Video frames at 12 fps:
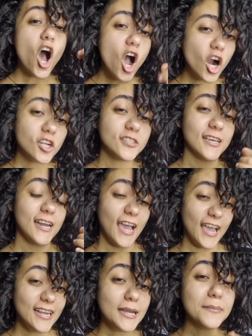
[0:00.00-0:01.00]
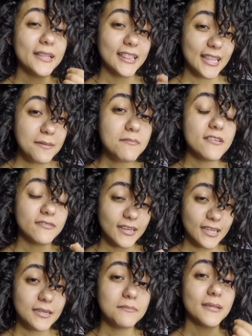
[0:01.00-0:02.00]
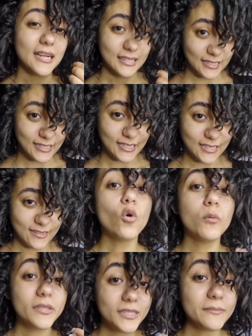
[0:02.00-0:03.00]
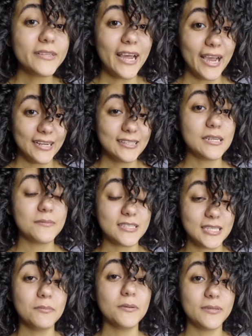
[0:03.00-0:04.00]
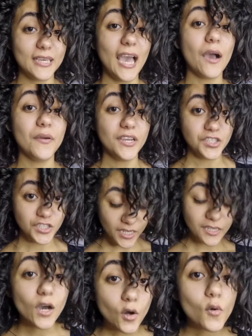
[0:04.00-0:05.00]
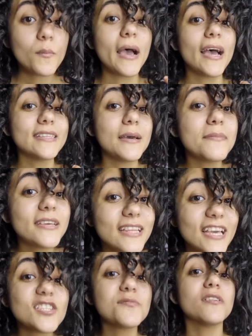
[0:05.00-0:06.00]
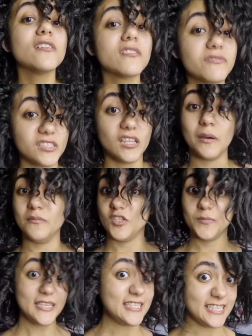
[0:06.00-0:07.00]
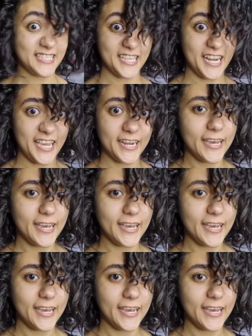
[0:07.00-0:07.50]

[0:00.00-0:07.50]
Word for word: اكتر حاجه بتلم فعلا بكتيريا ومن ضمن الحاجات اللي بتسبب ريحه وحشه لو ما اهتمناش بنظافتها مش بس السنان